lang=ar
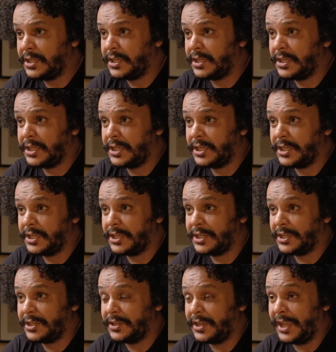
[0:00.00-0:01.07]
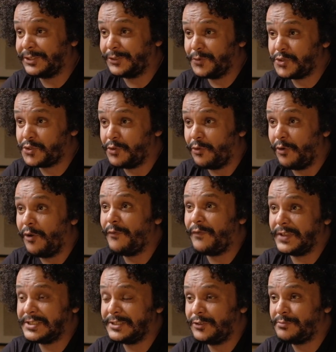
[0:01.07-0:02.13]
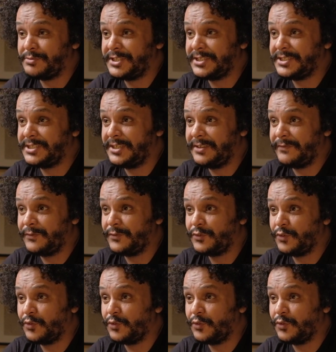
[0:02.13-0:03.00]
أه حط وجهه اون فاس لوبجيكتيف